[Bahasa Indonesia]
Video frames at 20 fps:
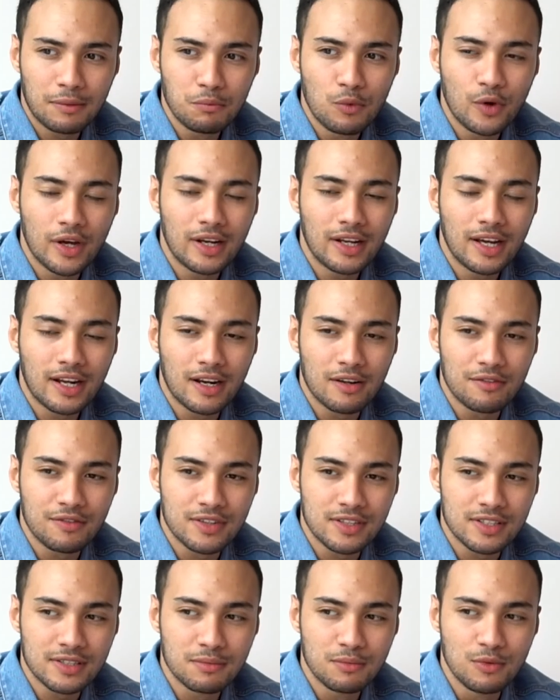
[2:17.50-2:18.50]
mungkin karena
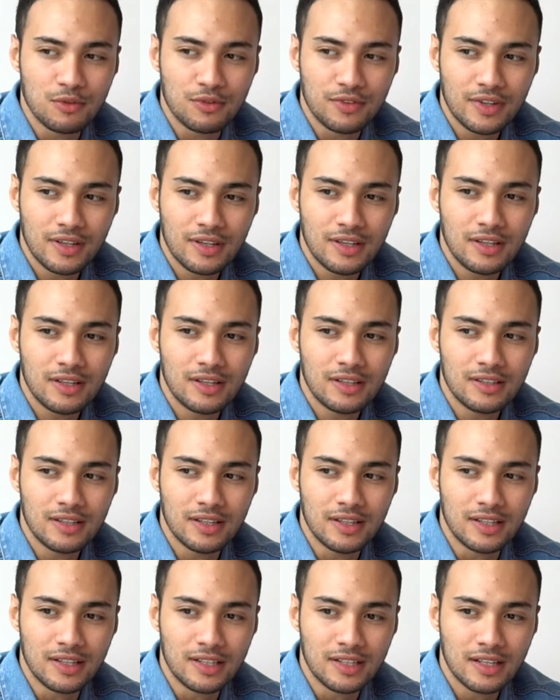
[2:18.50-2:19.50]
first movie
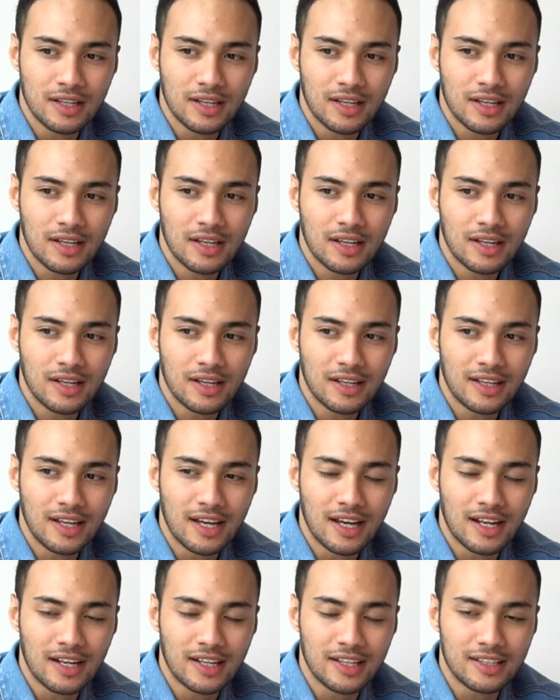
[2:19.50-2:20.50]
jadinya
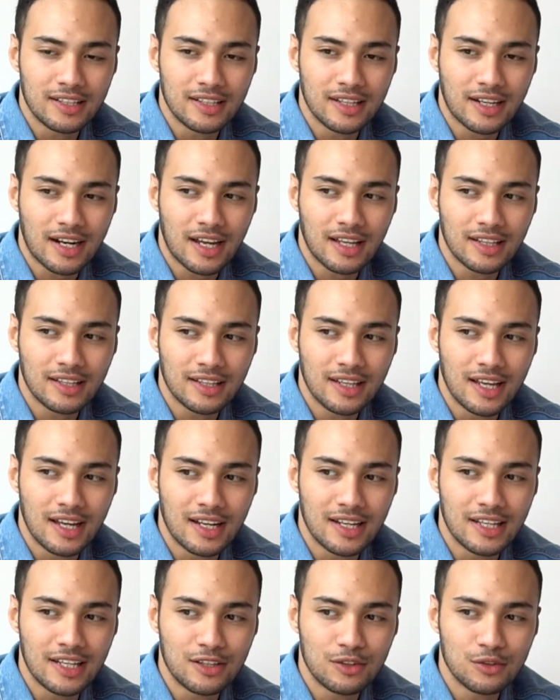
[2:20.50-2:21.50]
galih rat
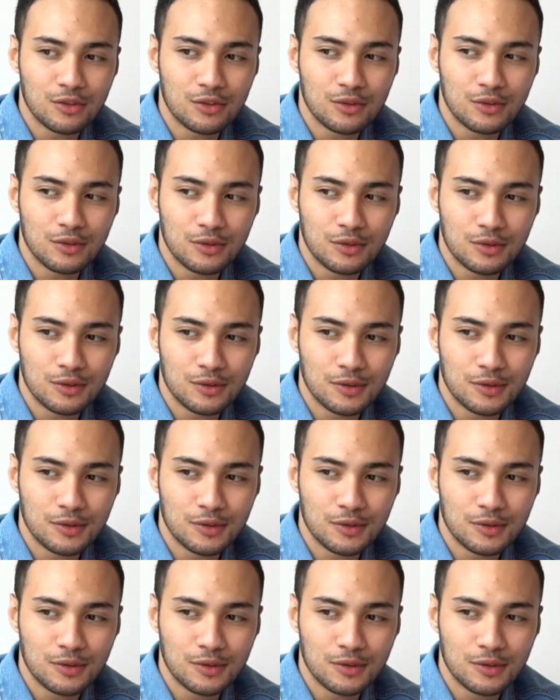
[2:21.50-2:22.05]
galih tuh